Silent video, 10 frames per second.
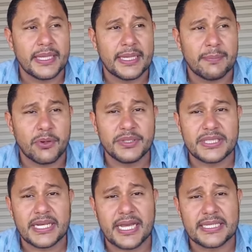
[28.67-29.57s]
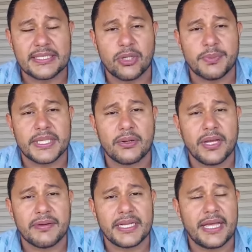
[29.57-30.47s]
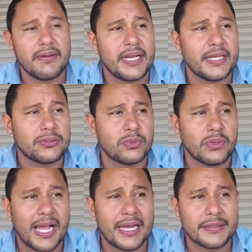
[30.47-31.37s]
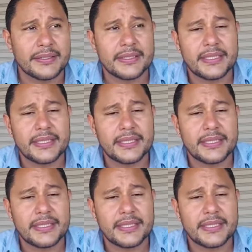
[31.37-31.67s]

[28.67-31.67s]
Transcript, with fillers: en la provincia del Carche, en el Hospital Luis Gabriel Dávila de Tulcán.